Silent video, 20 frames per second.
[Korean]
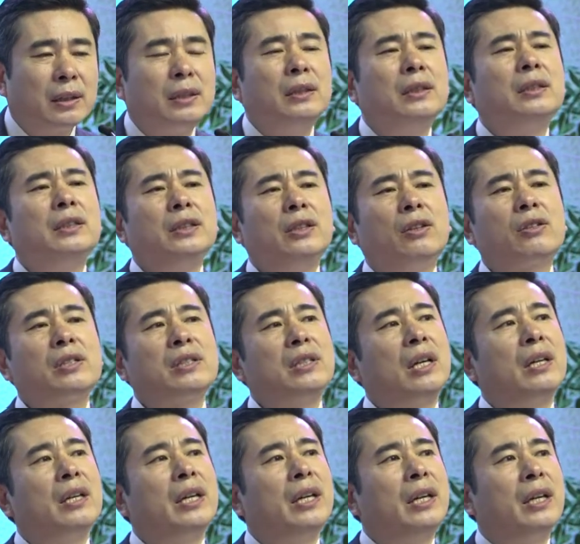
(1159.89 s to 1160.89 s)
그
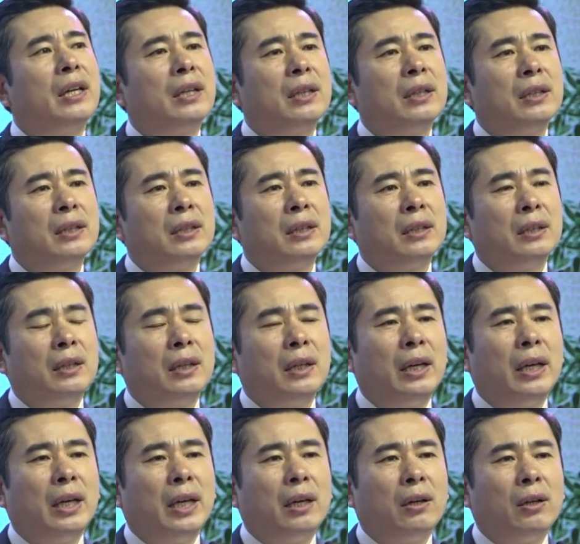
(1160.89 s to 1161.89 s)
역사에
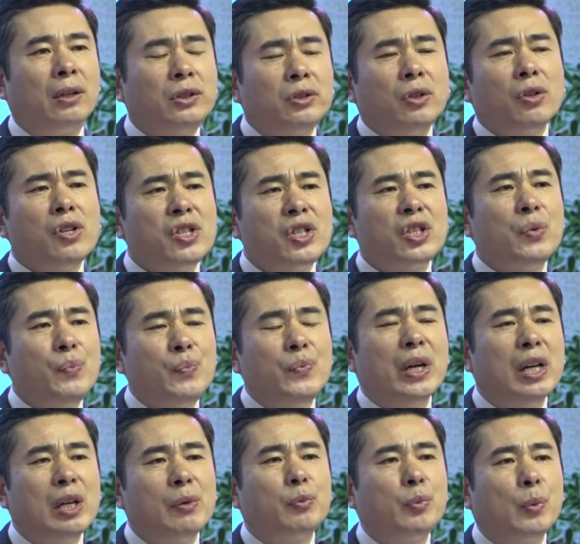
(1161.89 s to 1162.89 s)
예, 어떤
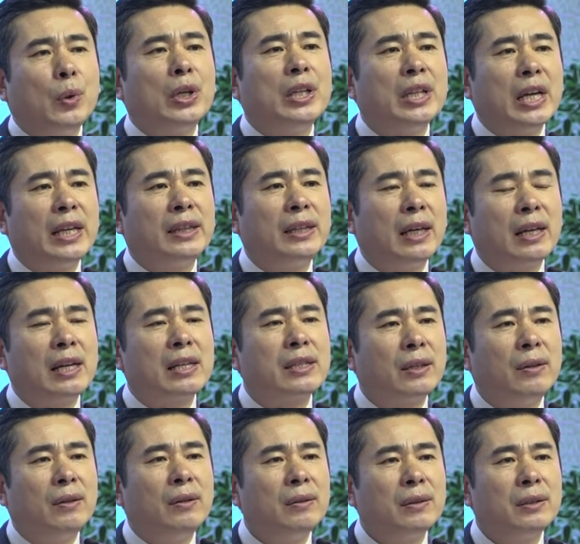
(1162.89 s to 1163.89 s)
심정을 품었느냐에
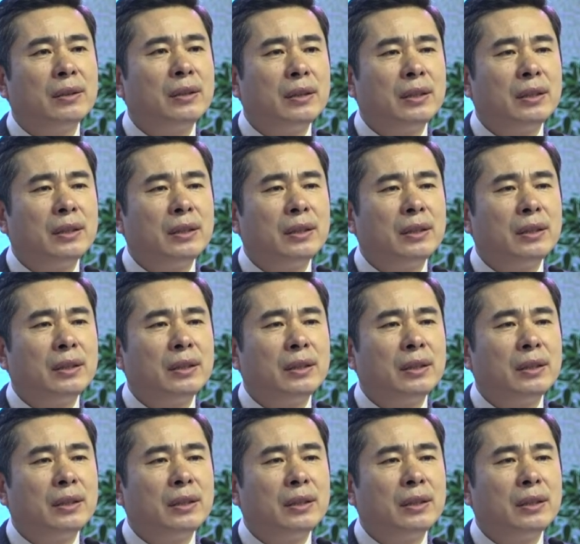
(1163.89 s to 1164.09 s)
따라서